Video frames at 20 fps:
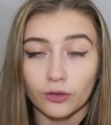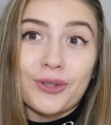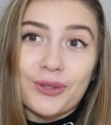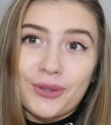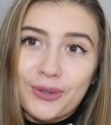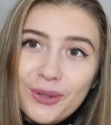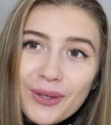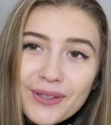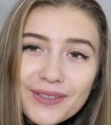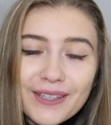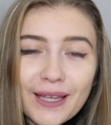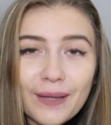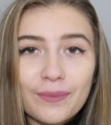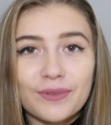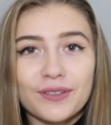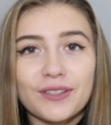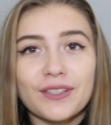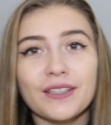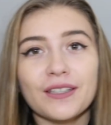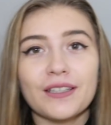Ce
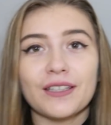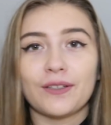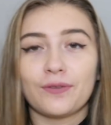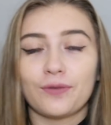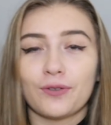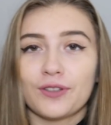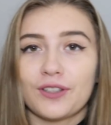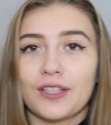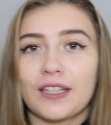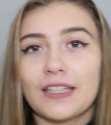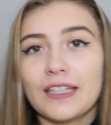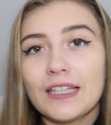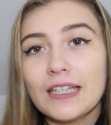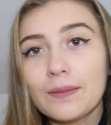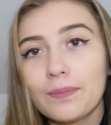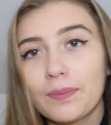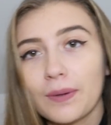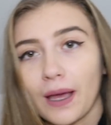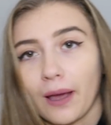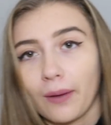samedi, il faisait
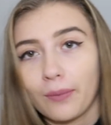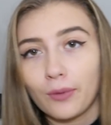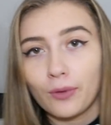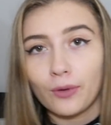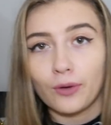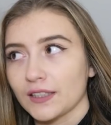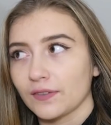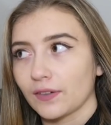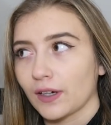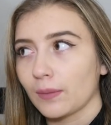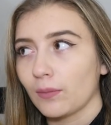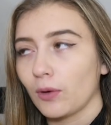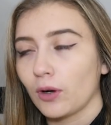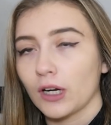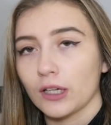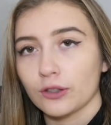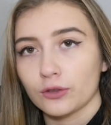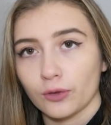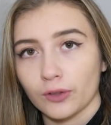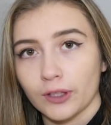hyper beau. C'est vraiment
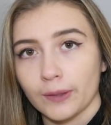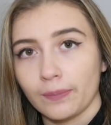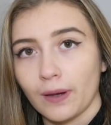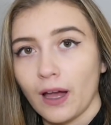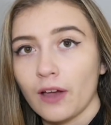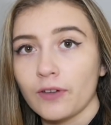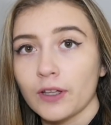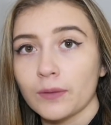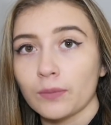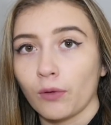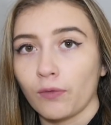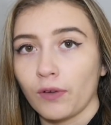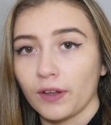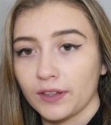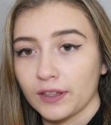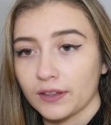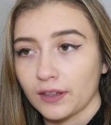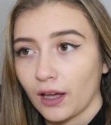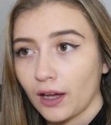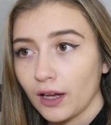la journée parfaite pour faire
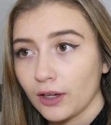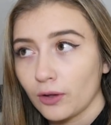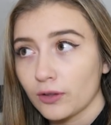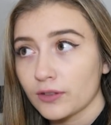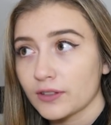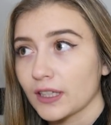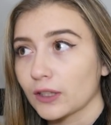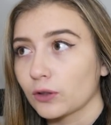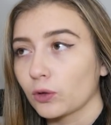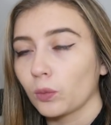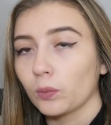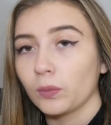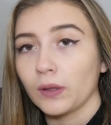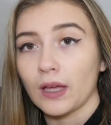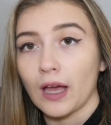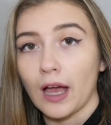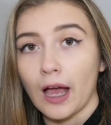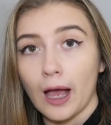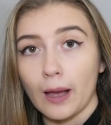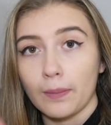des try-on. Ça
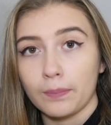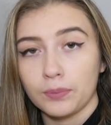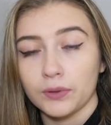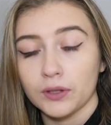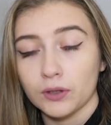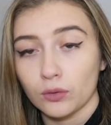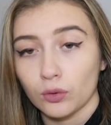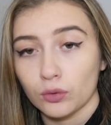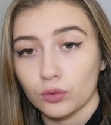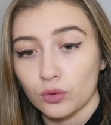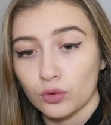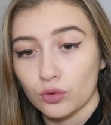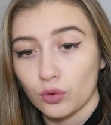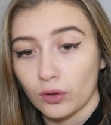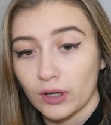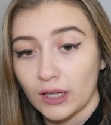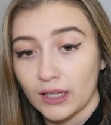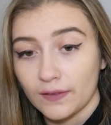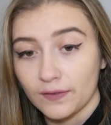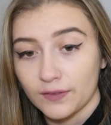tombait à pic que ce
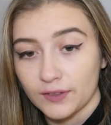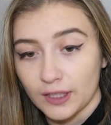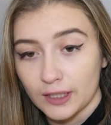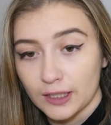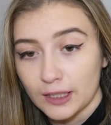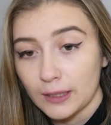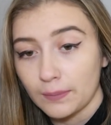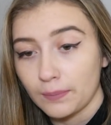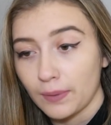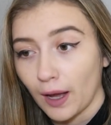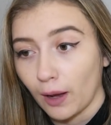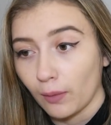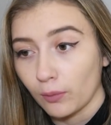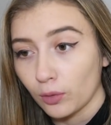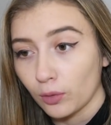jour-là, il faisait hyper